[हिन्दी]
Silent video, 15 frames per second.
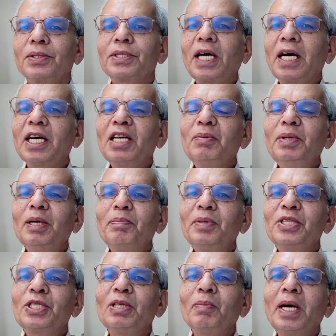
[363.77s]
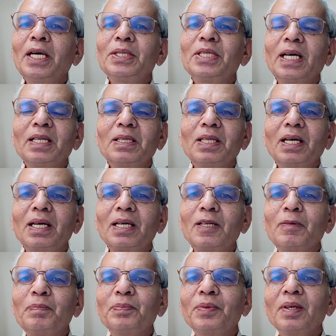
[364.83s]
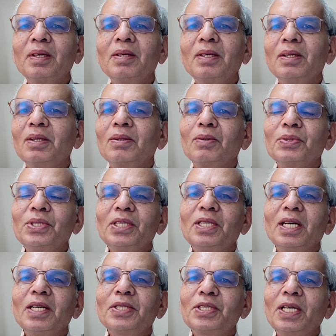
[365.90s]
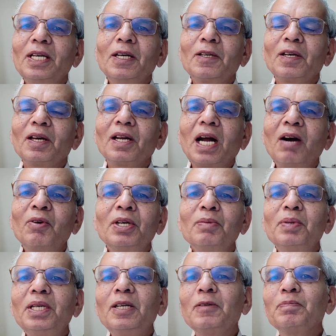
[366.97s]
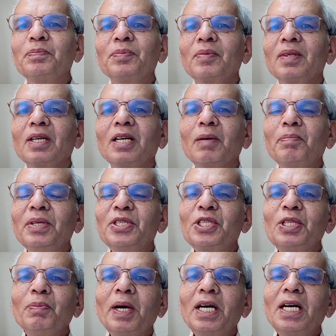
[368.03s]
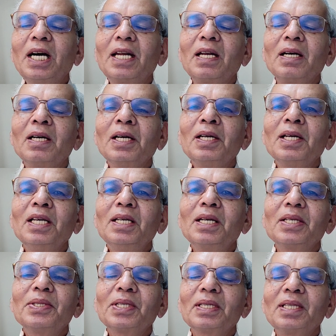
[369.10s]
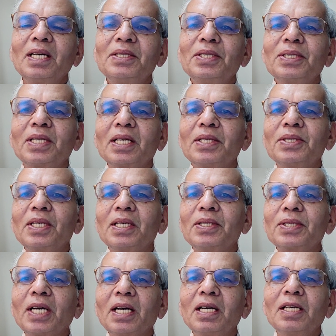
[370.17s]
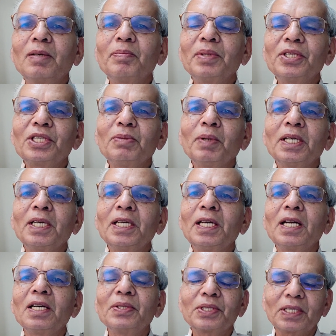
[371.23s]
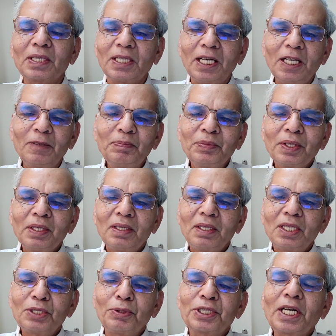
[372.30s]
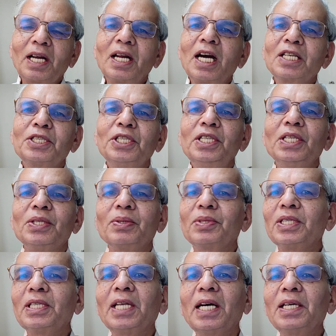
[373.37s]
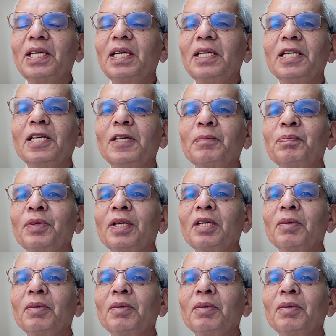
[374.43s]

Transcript: सागर भी अपनी सीमाएं जानता है उसी तरह से रावण भी अपनी सीमा का लंघन नहीं कर सकता जिस तरह से कि सागर अपनी सीमा नहीं लांग सकता इस विशालाक्षी सीता के लिए